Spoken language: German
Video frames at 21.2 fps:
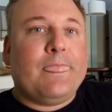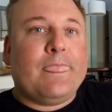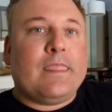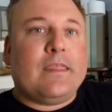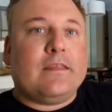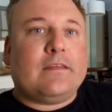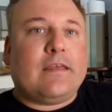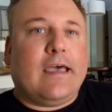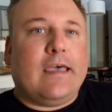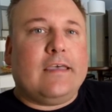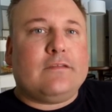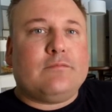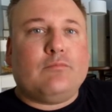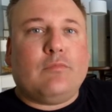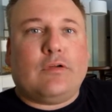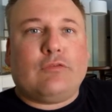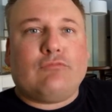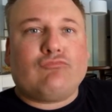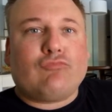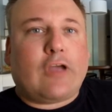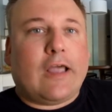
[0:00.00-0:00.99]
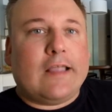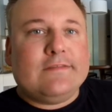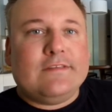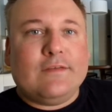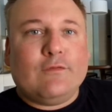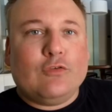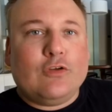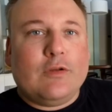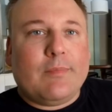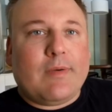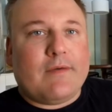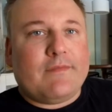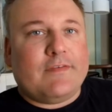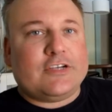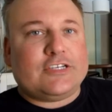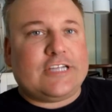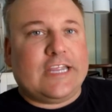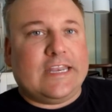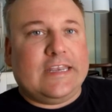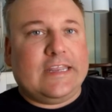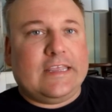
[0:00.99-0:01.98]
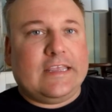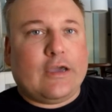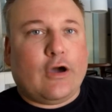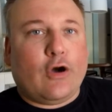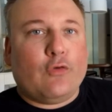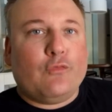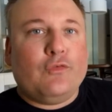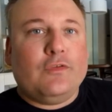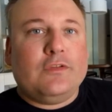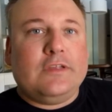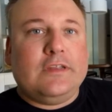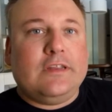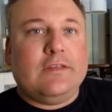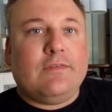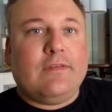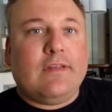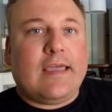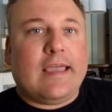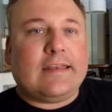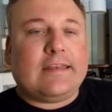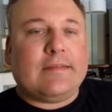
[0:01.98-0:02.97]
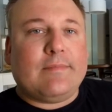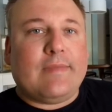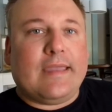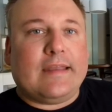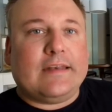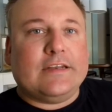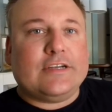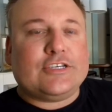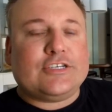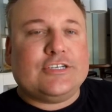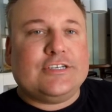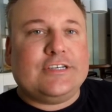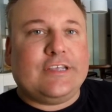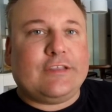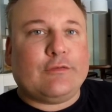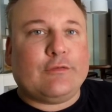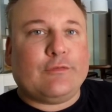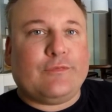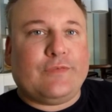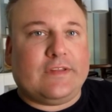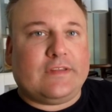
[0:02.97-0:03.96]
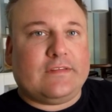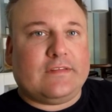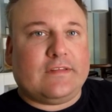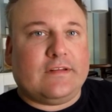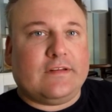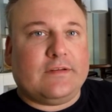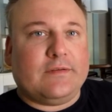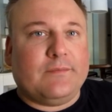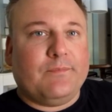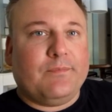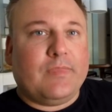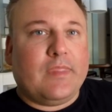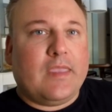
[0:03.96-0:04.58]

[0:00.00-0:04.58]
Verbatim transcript: Das heißt, man kann sich wunderbar verständigen, auch für die, die vielleicht im Englischen nicht so fit sind.